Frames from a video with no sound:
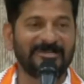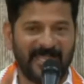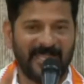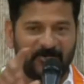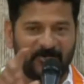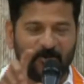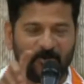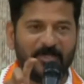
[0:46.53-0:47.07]

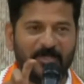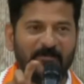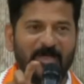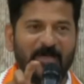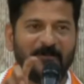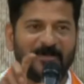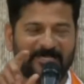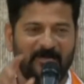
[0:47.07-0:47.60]
రైతు
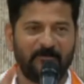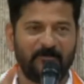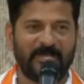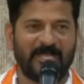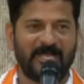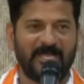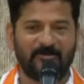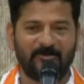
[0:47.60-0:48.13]
బీమా పథకం
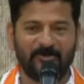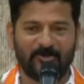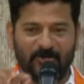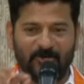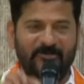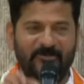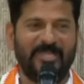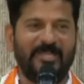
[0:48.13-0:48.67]
ప్రకారము
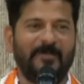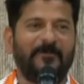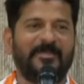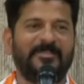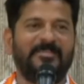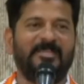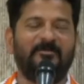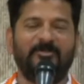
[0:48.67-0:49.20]
రెండు వేల
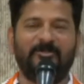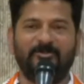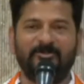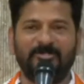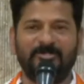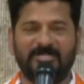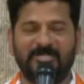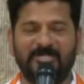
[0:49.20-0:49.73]
పద్దెనిమిది
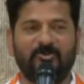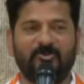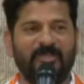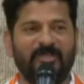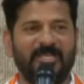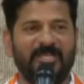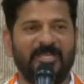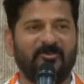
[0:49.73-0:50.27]
నుంచి రెండు
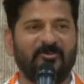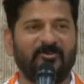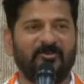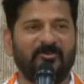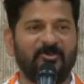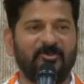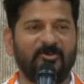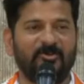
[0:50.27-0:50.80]
వేల ఇరవై
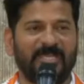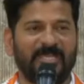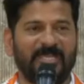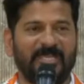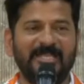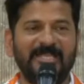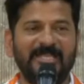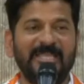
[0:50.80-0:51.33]
రెండు వరకే
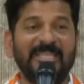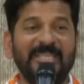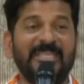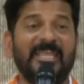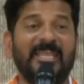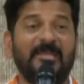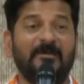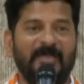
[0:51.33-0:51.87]

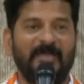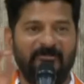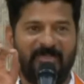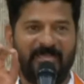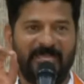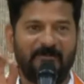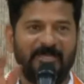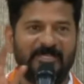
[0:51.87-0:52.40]
ఎనభై
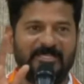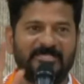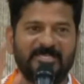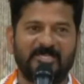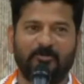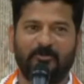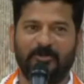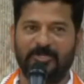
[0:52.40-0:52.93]
వేల మంది
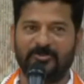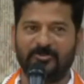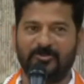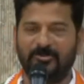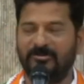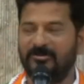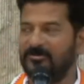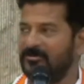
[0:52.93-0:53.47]

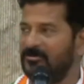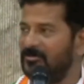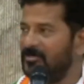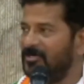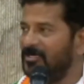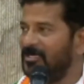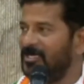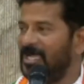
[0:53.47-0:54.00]
చచ్చిపోయినరు
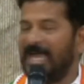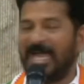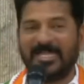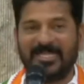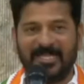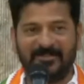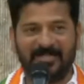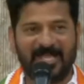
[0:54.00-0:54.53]

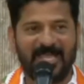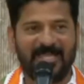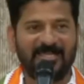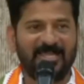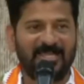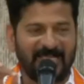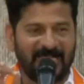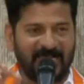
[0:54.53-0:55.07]

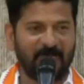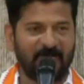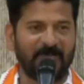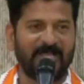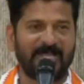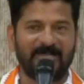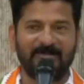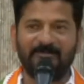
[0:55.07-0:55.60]
అనధికారిక లెక్కల
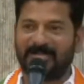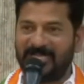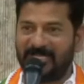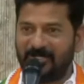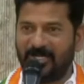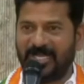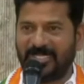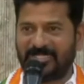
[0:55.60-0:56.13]
ప్రకారం
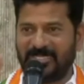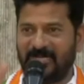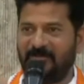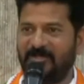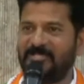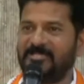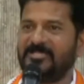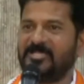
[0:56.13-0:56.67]
రెండు లక్షల
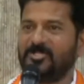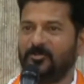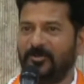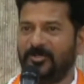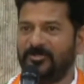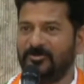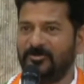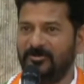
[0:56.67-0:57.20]
మంది
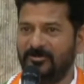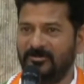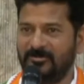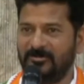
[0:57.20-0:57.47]
చచ్చిపోయినరు